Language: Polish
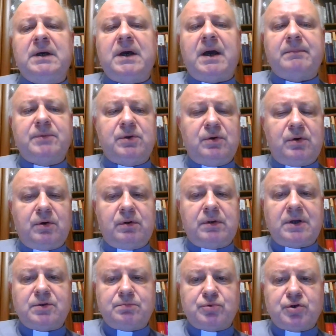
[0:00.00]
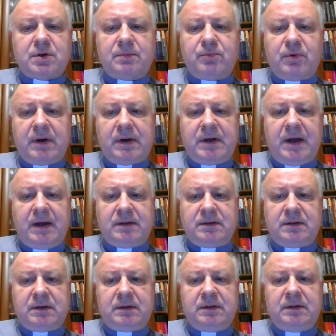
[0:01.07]
aby dokonać
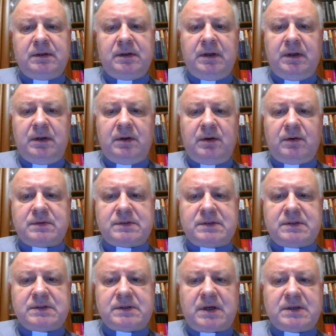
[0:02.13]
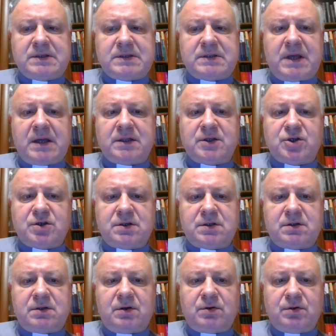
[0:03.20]
przebłagania, odzyskać stan
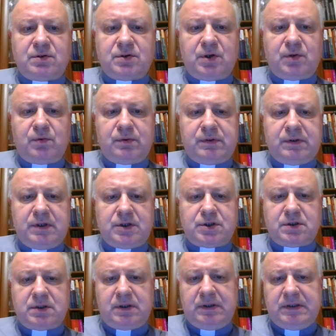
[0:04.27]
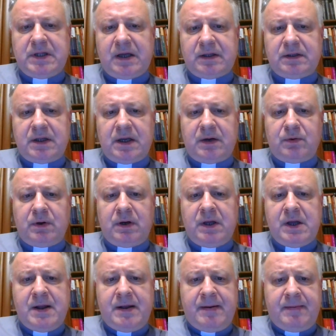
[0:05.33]
czystości kultycznej, nadal,
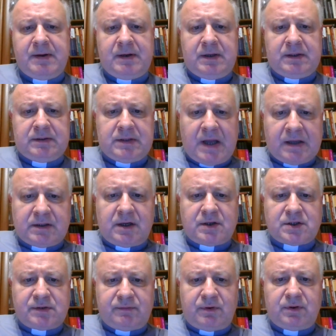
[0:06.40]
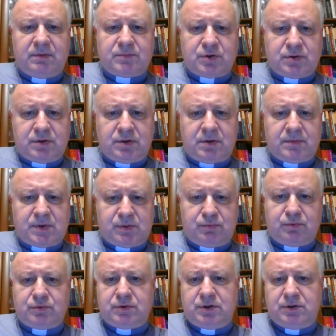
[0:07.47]
nadal swoim życiem
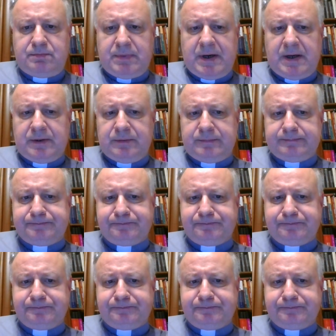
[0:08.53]
służyć Panu.